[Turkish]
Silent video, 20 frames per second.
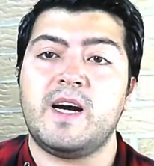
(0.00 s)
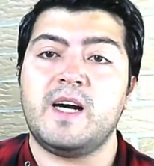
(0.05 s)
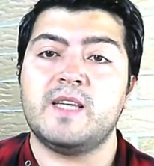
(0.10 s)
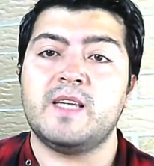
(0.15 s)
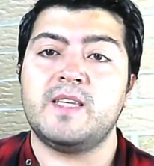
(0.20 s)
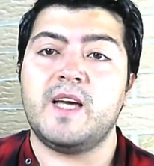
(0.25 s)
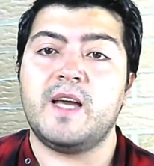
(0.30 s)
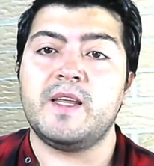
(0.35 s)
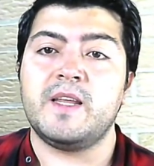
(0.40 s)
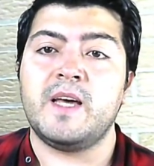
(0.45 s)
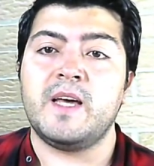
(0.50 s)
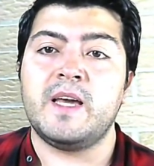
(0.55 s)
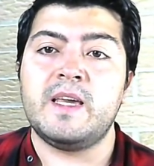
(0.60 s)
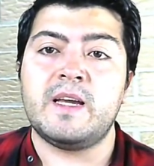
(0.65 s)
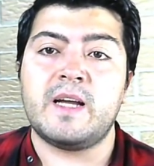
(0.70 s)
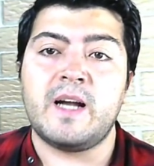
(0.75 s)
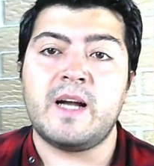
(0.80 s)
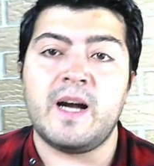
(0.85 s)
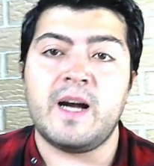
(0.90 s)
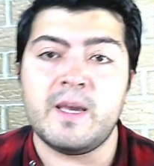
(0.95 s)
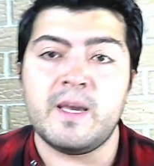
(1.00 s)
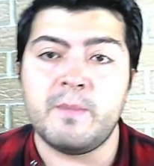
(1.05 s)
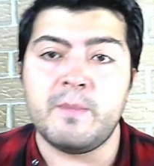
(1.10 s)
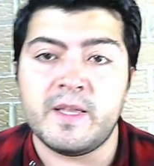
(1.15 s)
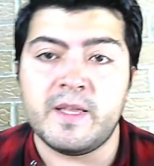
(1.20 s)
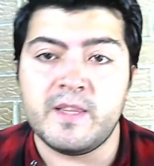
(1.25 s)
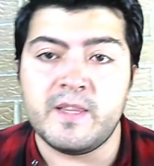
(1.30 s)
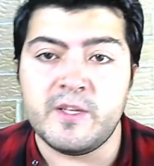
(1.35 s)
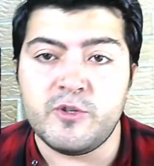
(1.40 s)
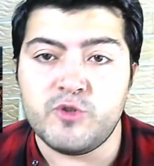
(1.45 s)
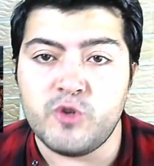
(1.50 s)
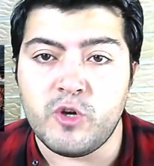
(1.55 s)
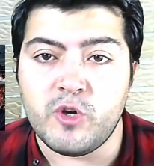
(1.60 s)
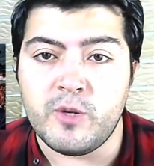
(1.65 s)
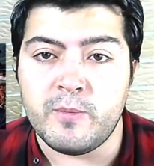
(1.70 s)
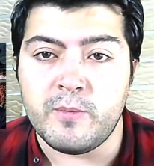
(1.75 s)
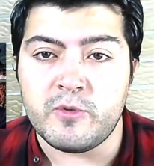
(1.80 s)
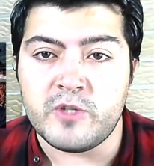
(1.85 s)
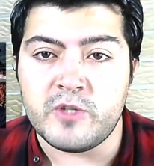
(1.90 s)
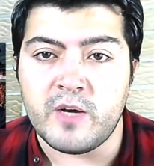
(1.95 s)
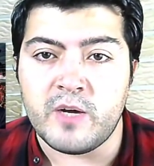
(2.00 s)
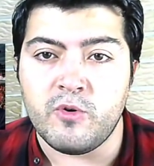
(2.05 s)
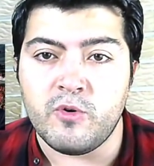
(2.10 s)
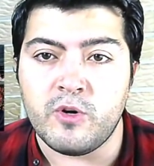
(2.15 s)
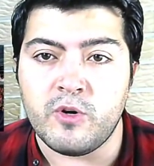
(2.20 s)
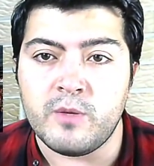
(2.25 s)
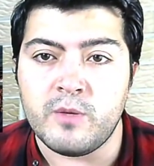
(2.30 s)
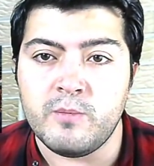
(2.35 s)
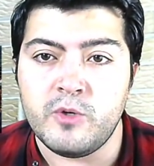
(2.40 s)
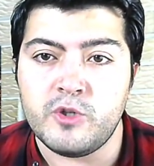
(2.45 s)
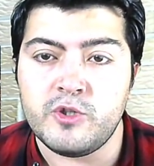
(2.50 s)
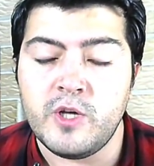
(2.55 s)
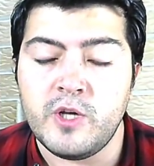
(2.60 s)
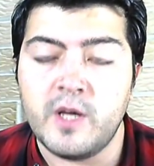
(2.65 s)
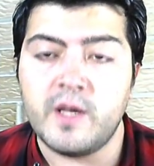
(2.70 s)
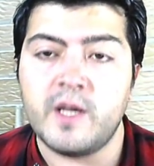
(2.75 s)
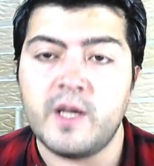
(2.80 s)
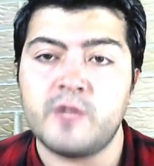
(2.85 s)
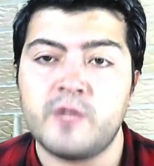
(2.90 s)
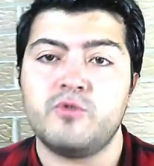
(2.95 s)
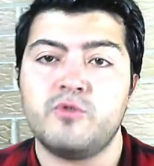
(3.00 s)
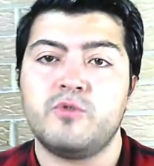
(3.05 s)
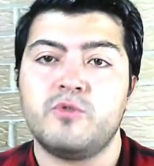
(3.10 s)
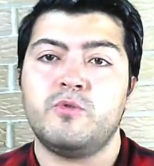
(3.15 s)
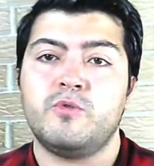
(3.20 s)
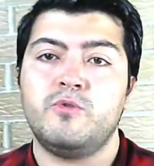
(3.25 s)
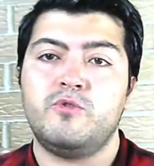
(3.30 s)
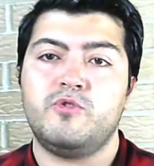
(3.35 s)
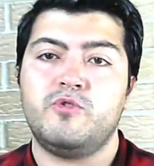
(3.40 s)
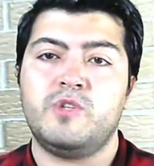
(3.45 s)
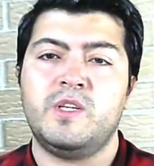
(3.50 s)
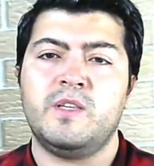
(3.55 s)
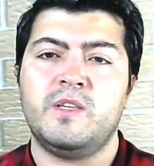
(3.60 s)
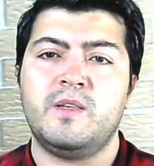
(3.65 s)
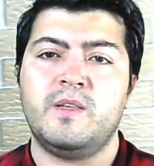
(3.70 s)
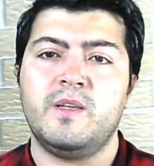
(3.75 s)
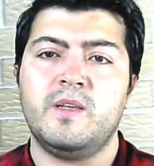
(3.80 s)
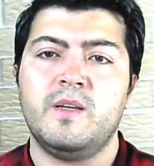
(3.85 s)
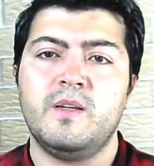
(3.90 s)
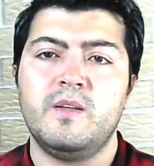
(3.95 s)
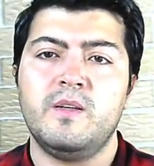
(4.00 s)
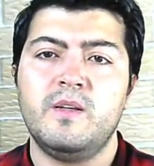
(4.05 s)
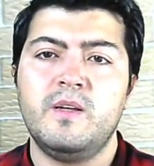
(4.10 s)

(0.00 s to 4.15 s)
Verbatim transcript: Adana'yı kaybedince önümüze koymuş? E çünkü güç gitti.